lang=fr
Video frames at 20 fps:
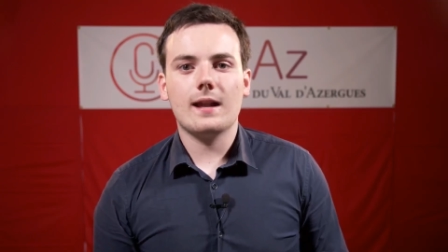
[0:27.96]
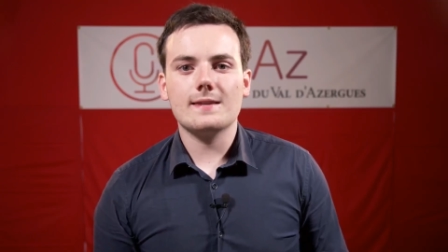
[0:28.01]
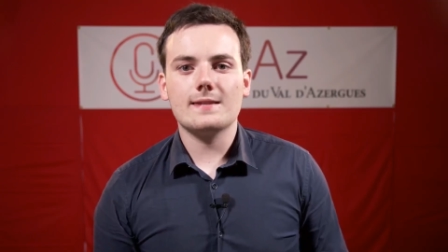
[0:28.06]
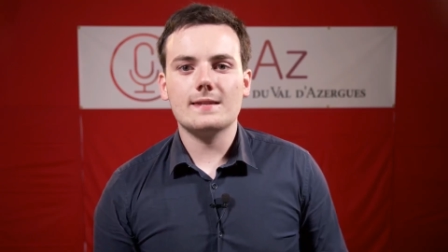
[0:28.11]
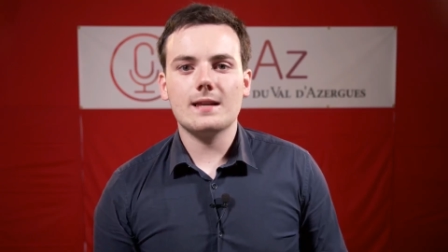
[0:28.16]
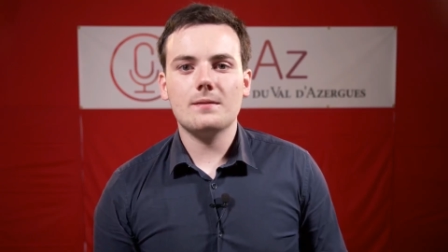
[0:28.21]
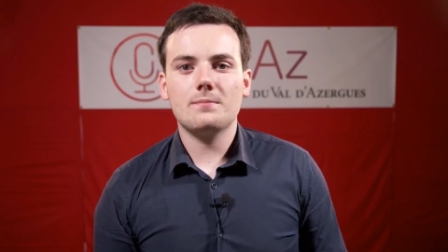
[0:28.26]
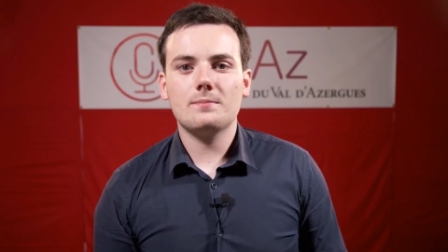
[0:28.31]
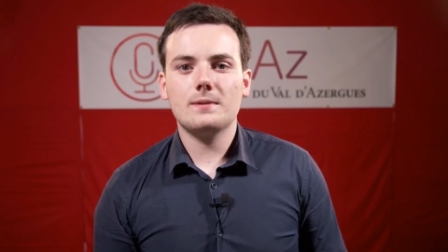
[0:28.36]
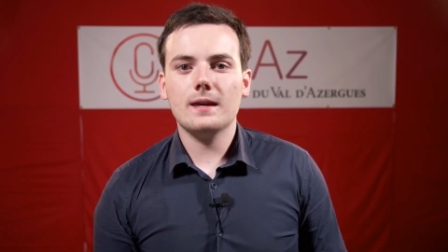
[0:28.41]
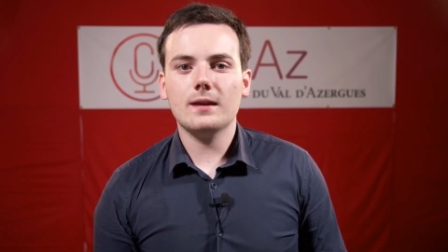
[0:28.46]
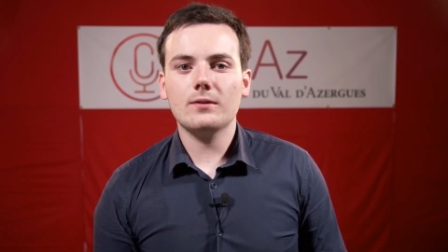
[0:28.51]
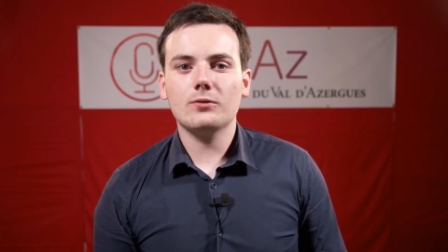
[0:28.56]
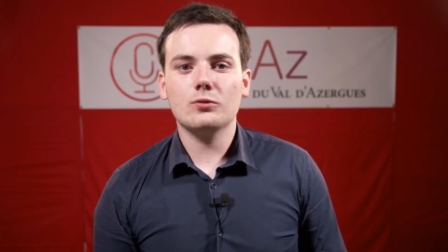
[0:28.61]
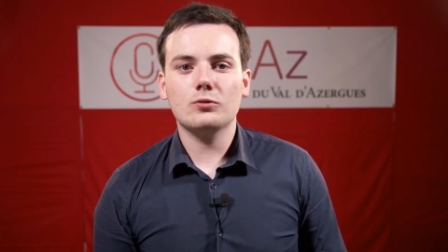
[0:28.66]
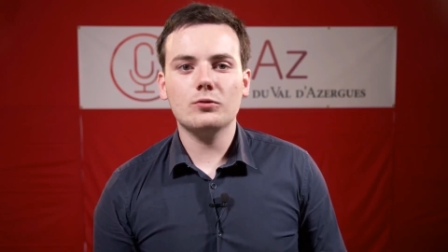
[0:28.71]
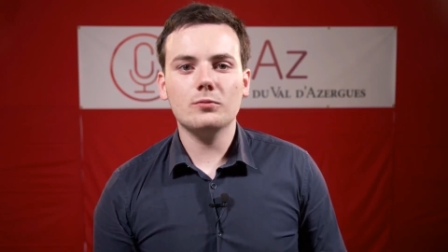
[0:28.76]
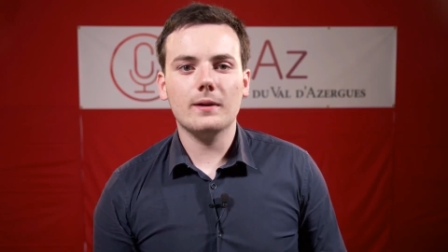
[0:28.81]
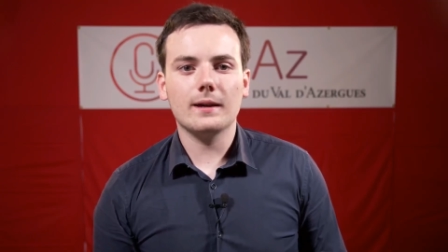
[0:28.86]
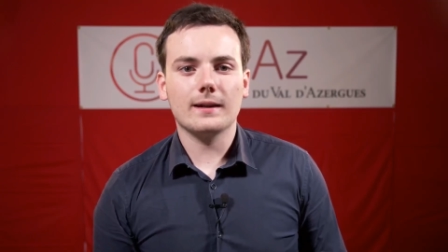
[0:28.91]
à la salle Pierre
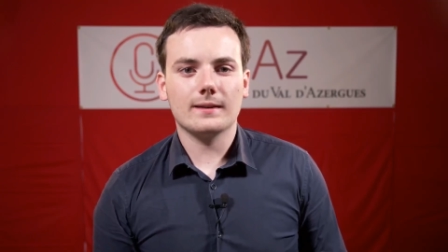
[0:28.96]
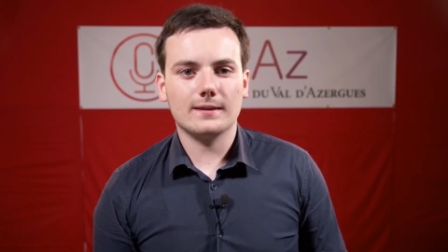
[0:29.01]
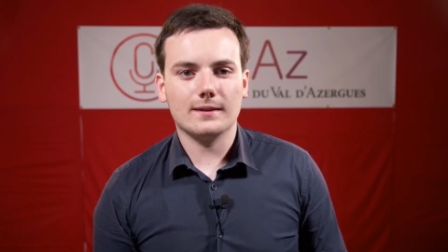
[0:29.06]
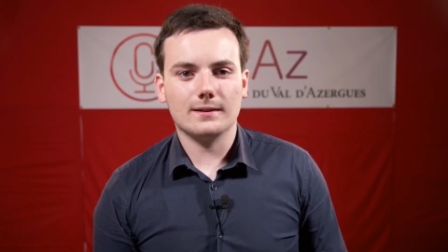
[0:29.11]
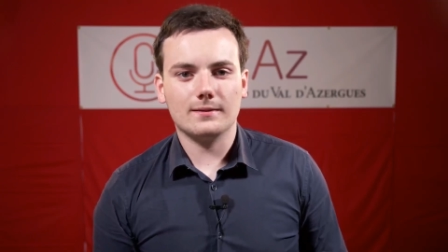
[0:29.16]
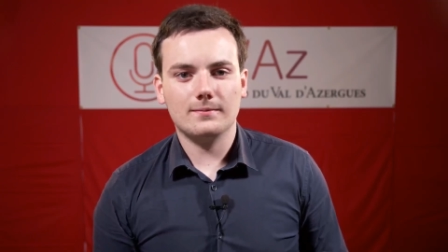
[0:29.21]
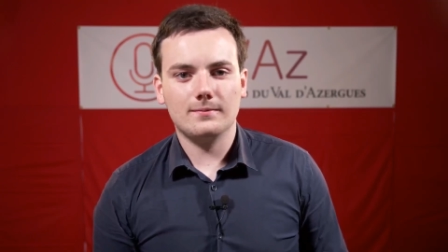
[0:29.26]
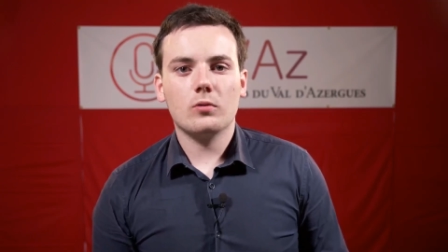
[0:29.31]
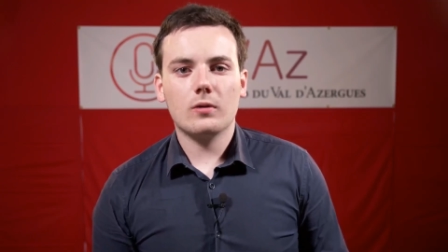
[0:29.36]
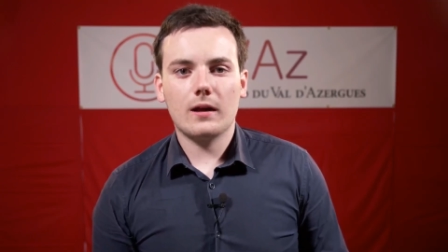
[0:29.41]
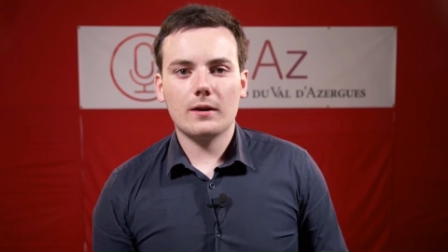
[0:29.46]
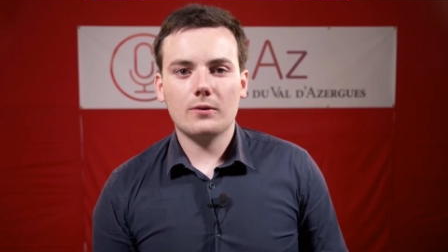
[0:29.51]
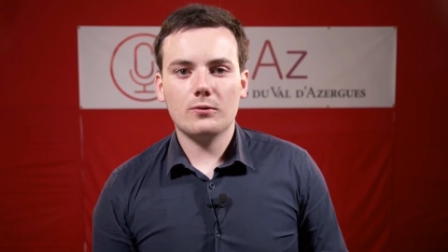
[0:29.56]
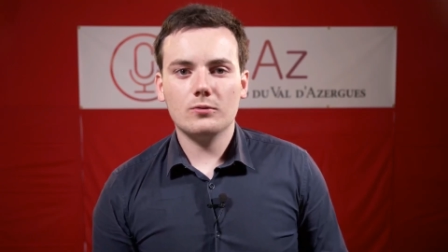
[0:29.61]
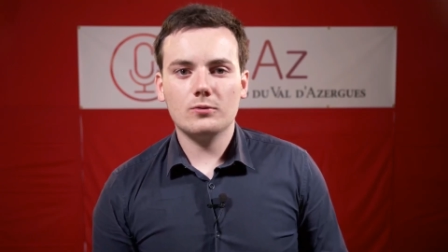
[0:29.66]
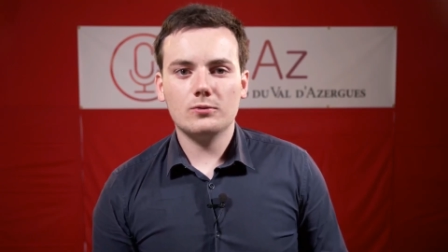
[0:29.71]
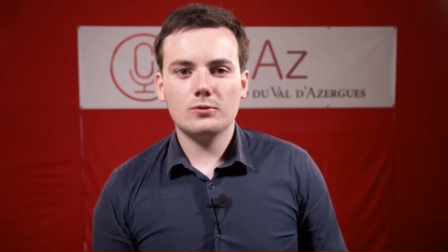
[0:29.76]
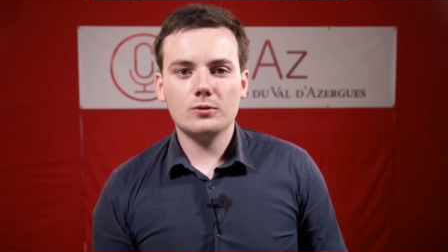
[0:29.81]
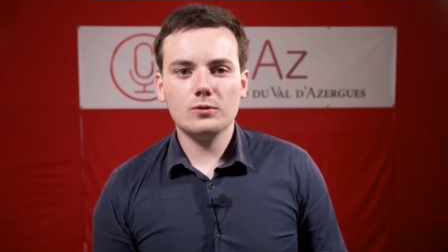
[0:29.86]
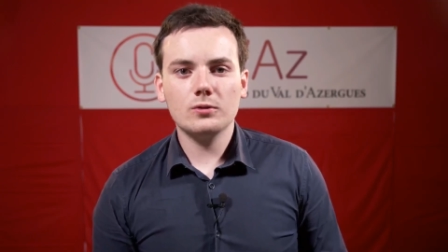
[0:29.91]
de Coubertin. Pour la
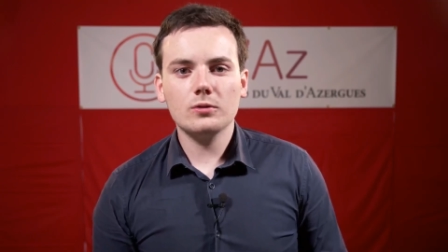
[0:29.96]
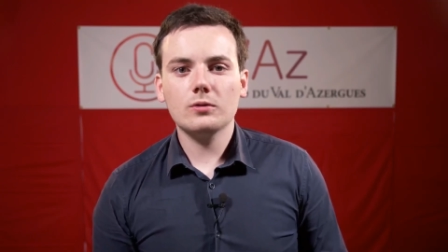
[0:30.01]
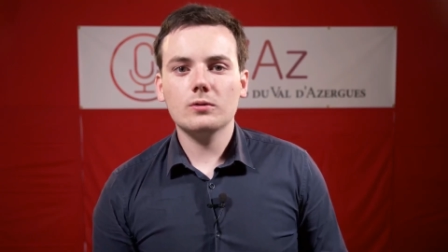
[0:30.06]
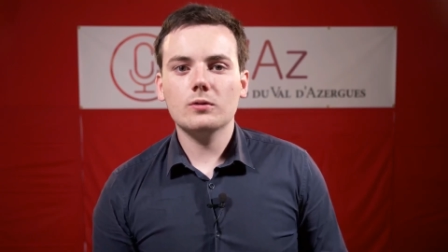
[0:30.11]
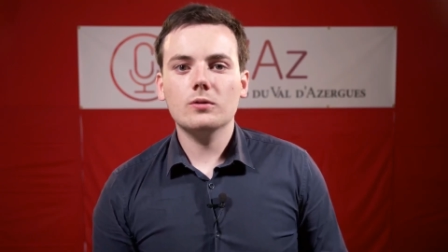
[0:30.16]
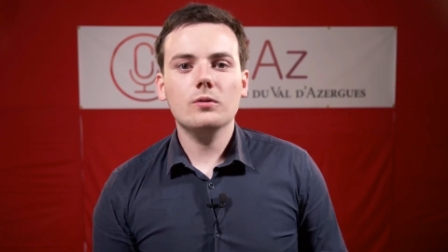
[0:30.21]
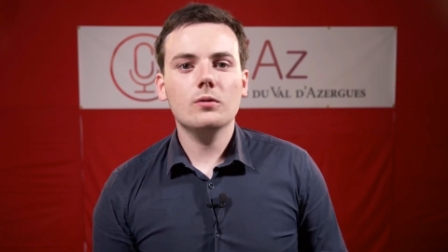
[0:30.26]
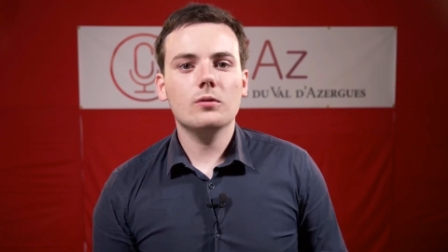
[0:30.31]
culture,